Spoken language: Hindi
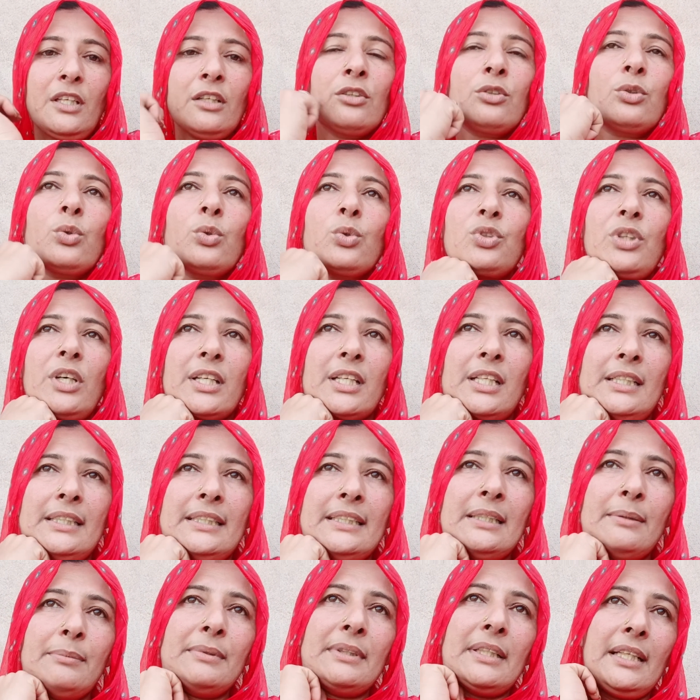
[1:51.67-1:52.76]
तो सारा
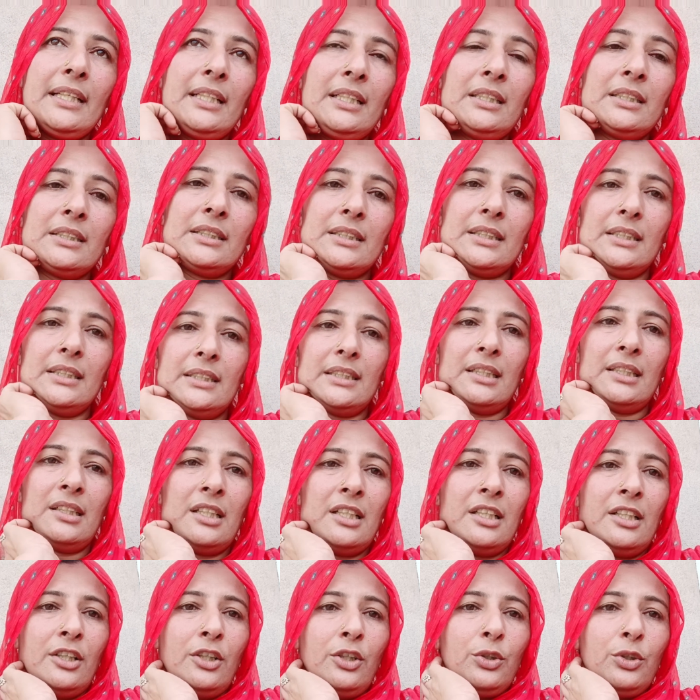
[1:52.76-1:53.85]
लिए भी है चीज़
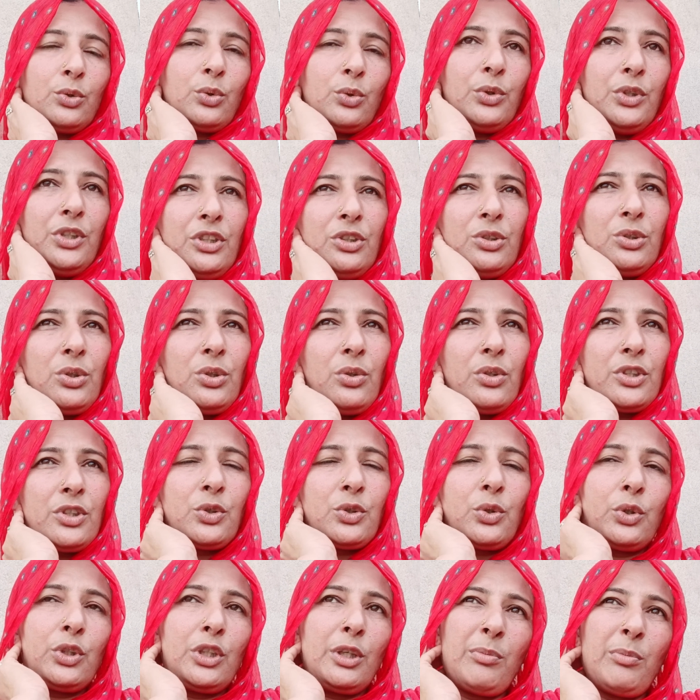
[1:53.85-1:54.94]
तो इतो
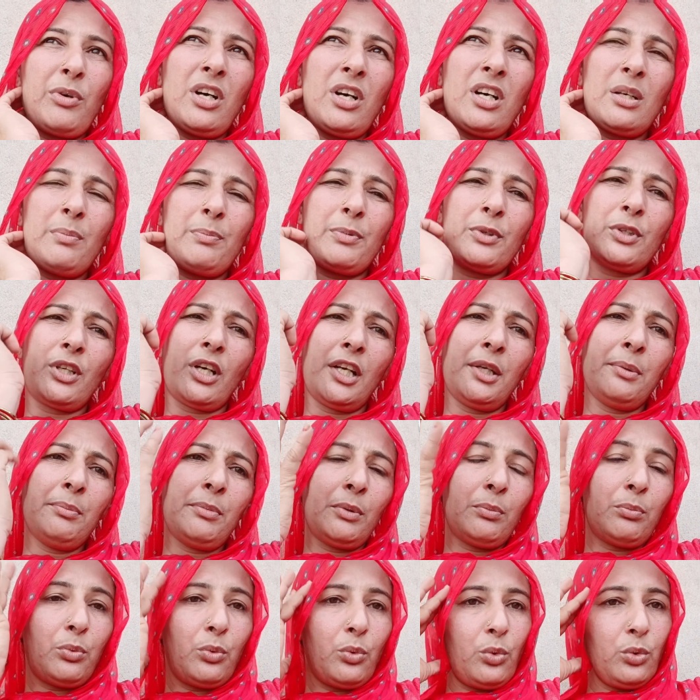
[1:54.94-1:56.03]
अच्छो दिमाग पढ़ाई में
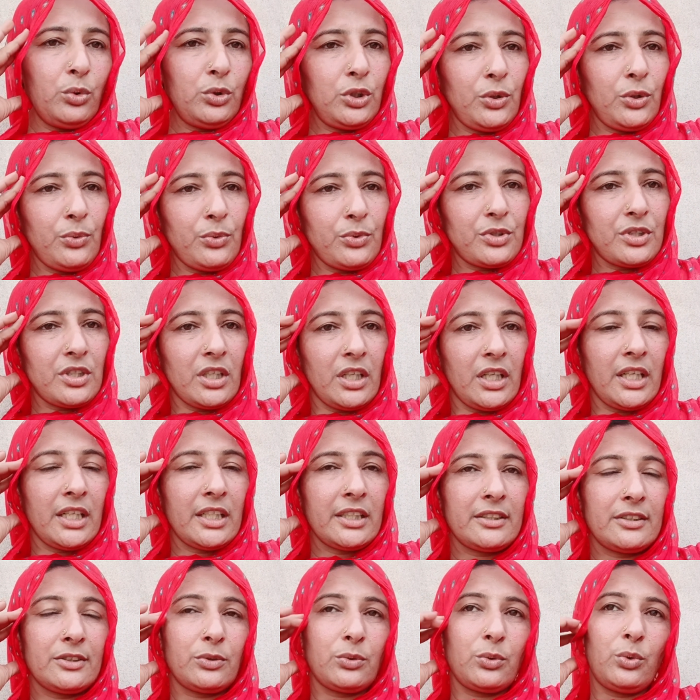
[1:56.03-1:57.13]
बहुत ही
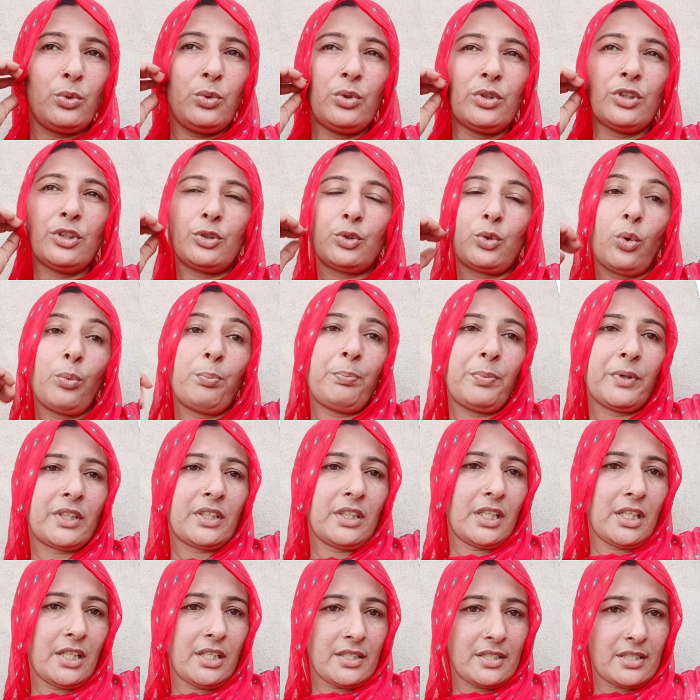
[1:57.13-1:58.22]
होशियार और टॉपर
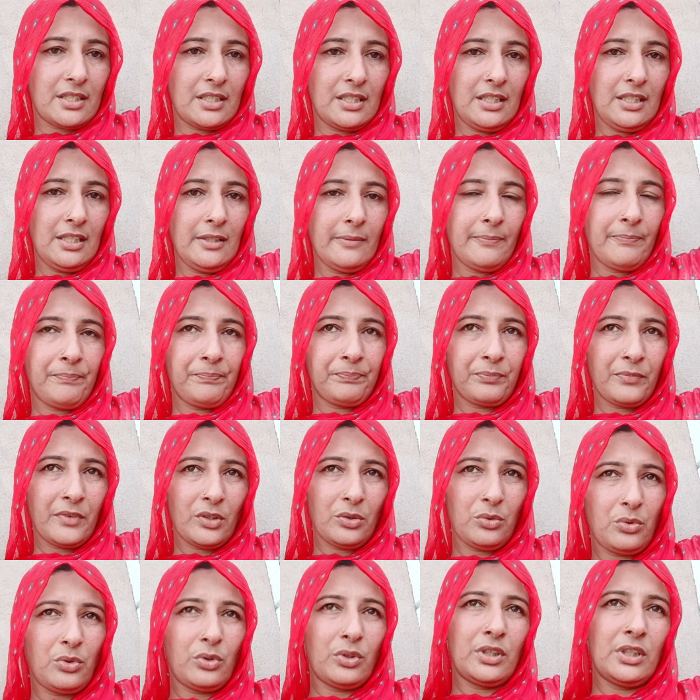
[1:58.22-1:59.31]
क्लास की
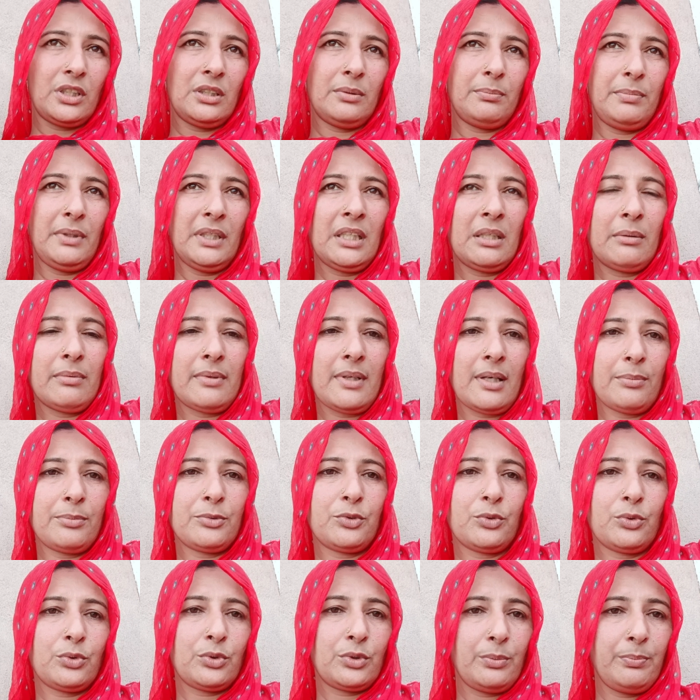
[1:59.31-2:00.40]
और बिंग
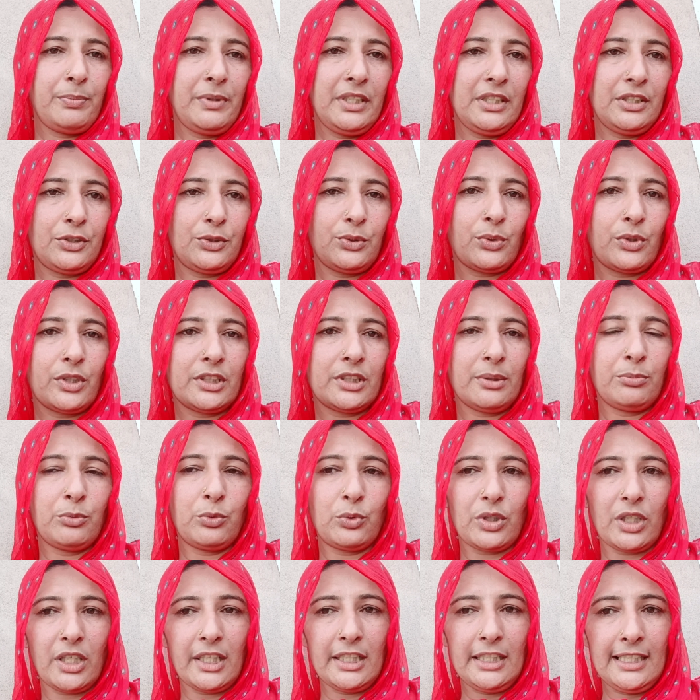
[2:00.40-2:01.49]
बावजूद भी शो कदम
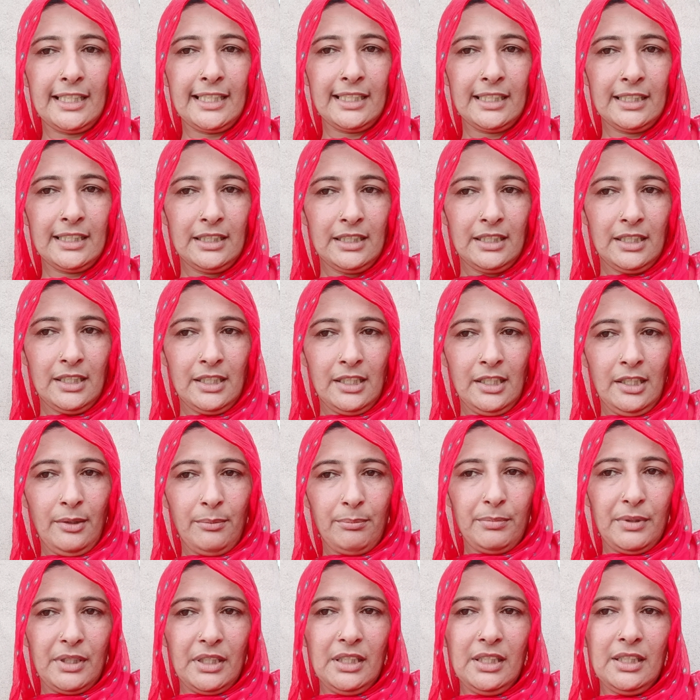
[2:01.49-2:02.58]
उठा लिए
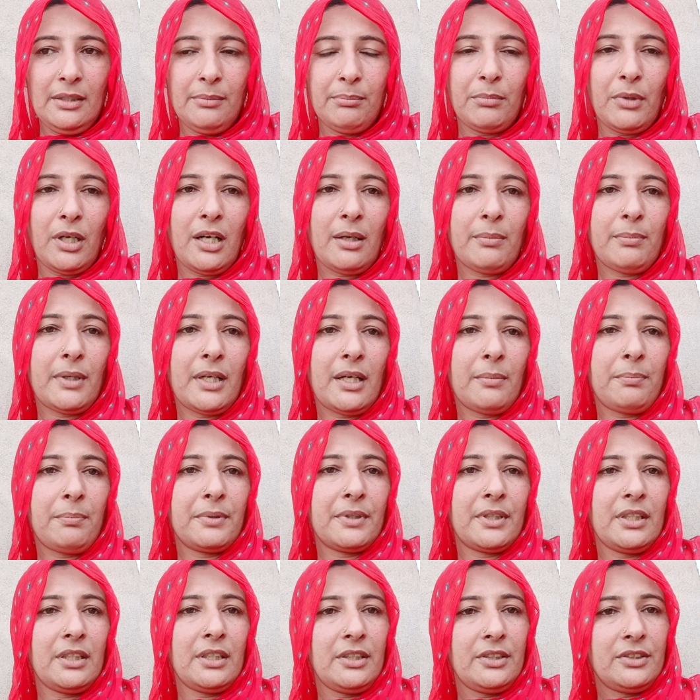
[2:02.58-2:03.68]
भी माँ बाप
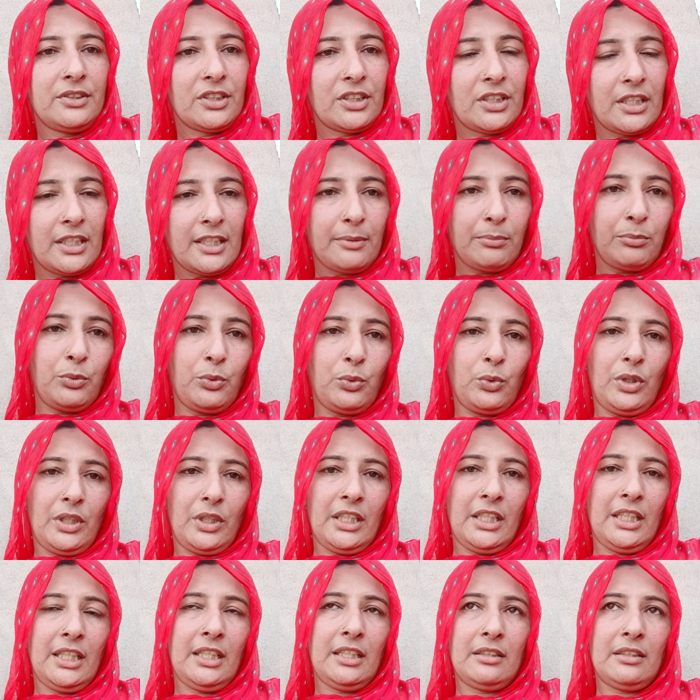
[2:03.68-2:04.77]
की इज्जत भूल
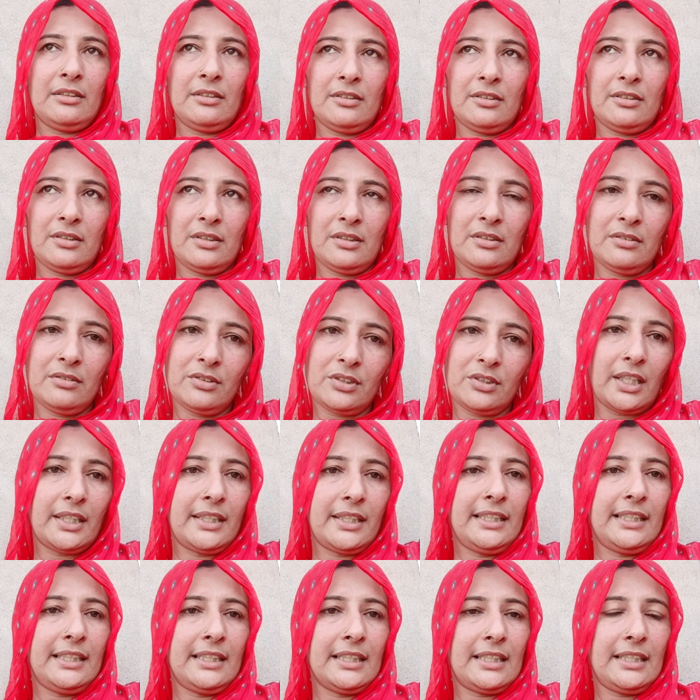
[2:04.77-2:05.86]
गए शादी कर